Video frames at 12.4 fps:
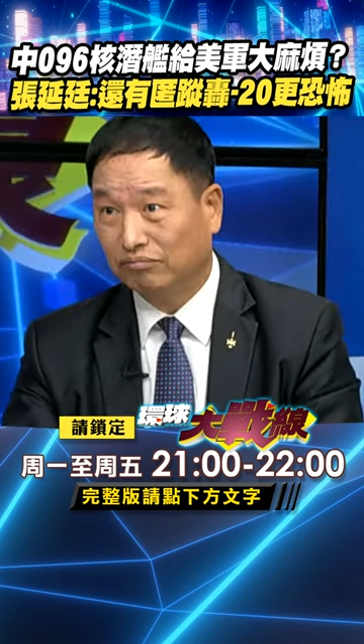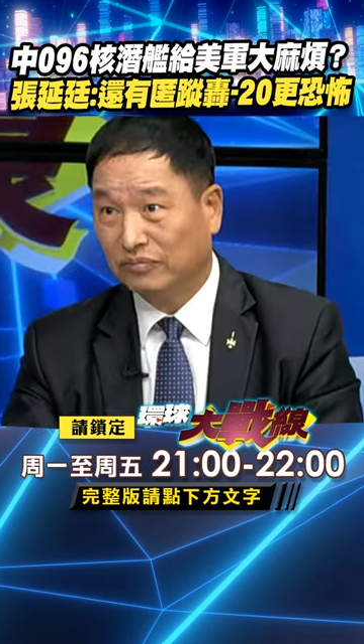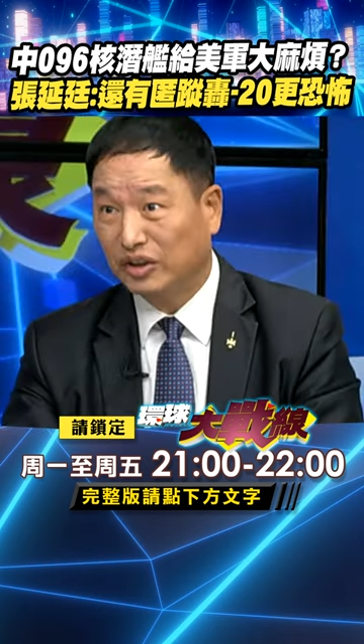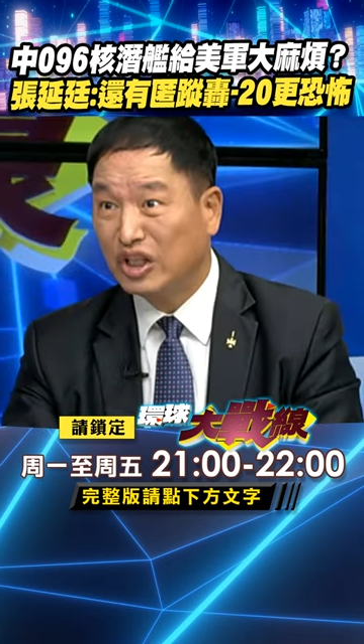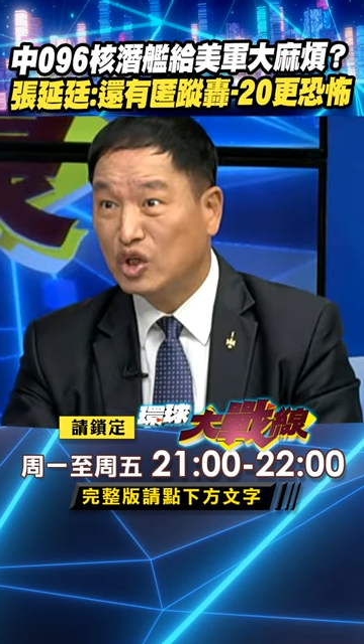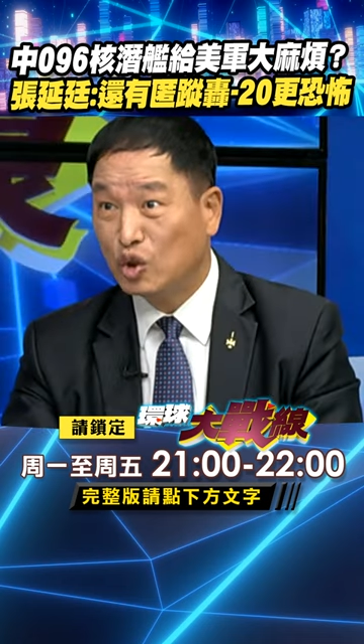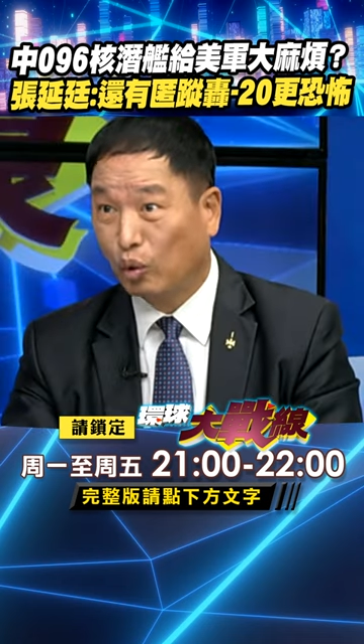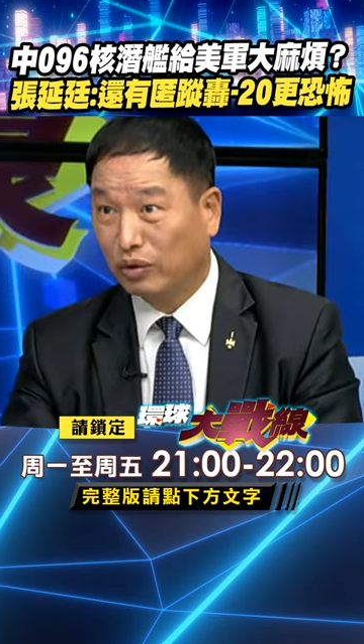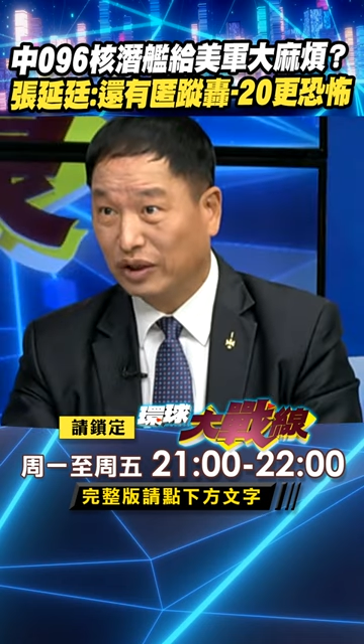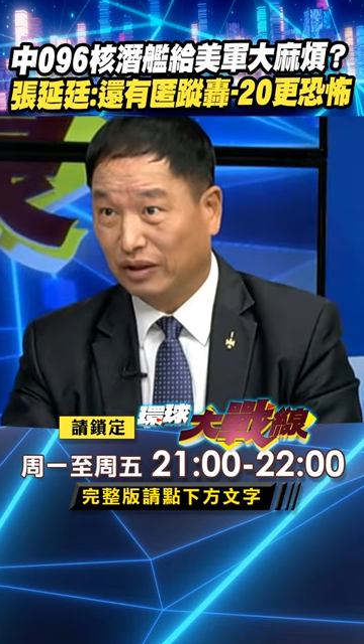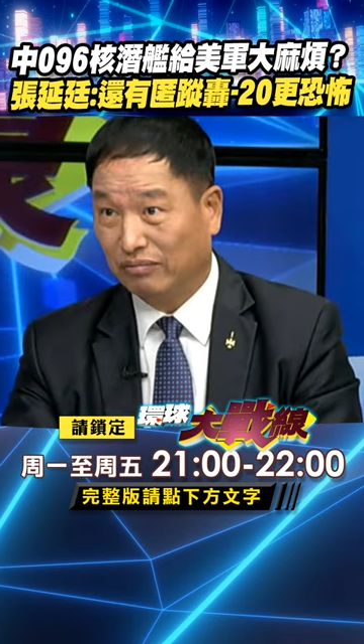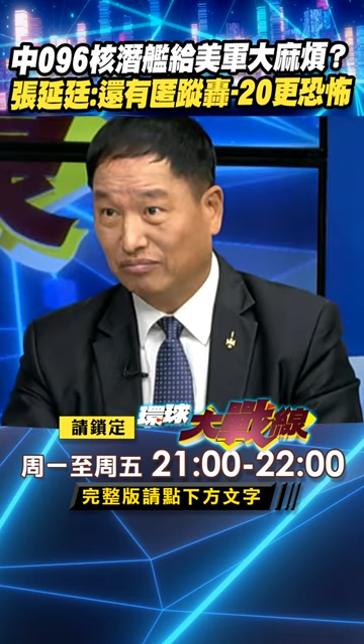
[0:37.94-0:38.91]
逆中
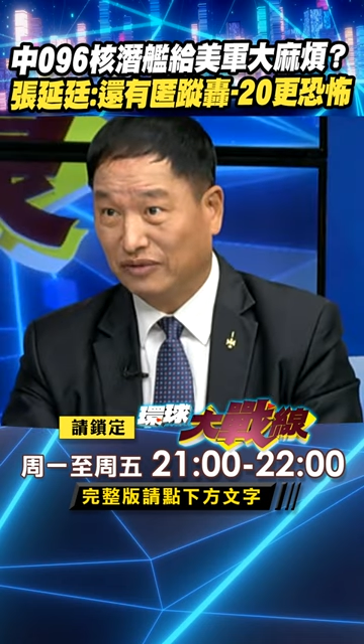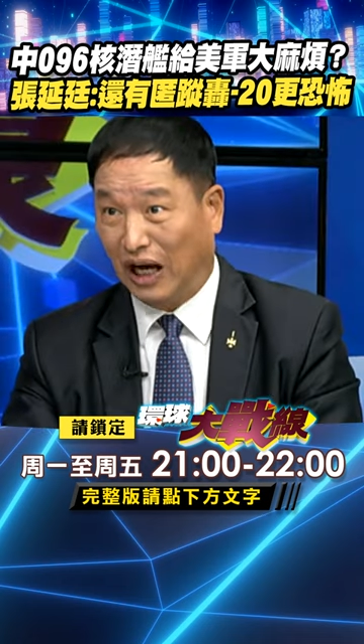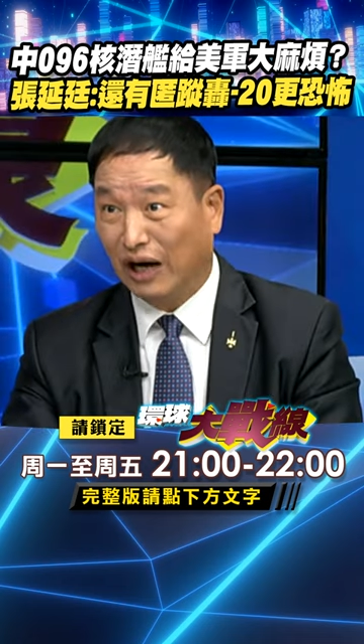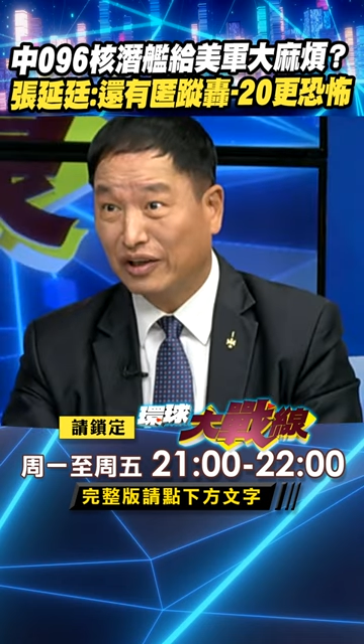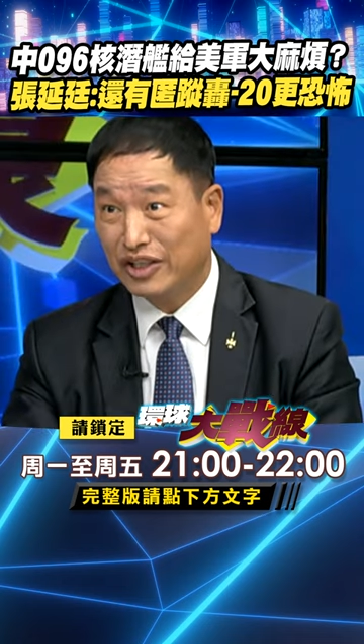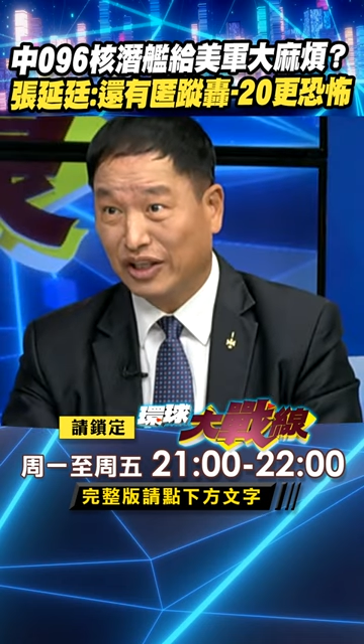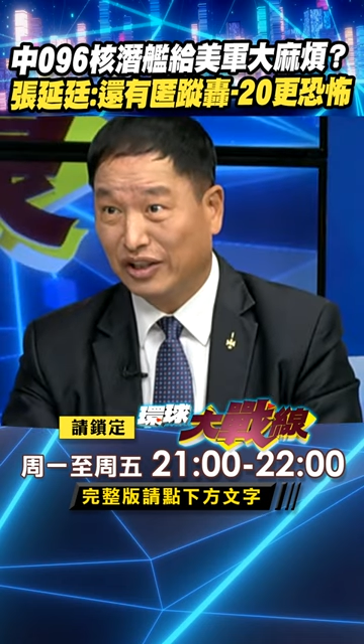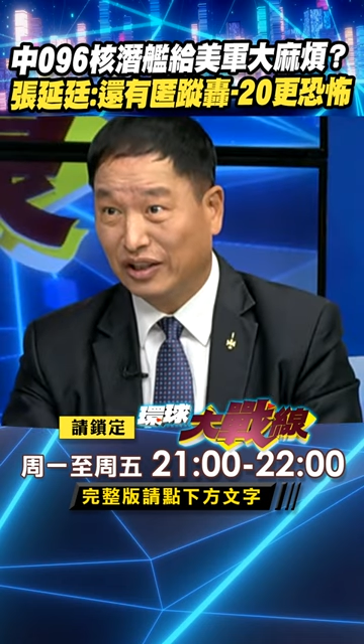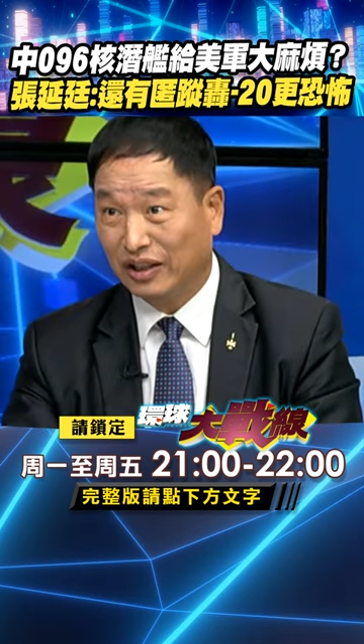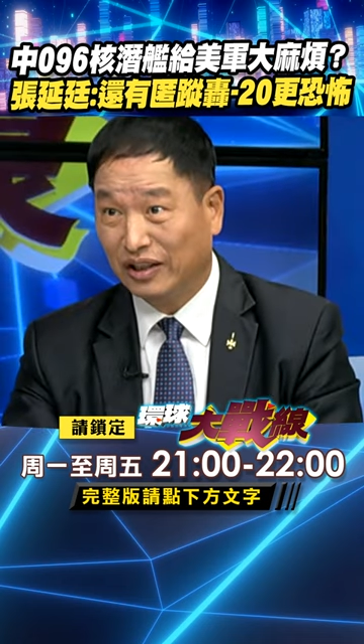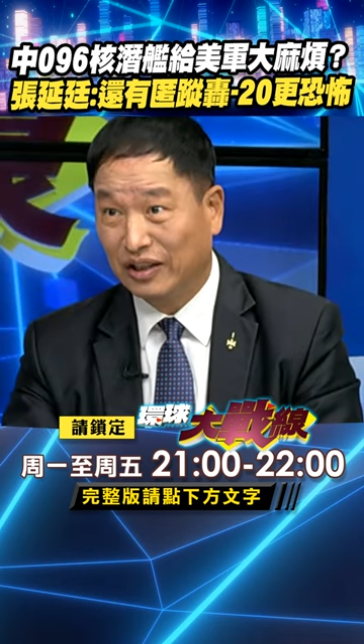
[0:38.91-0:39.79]
的长程的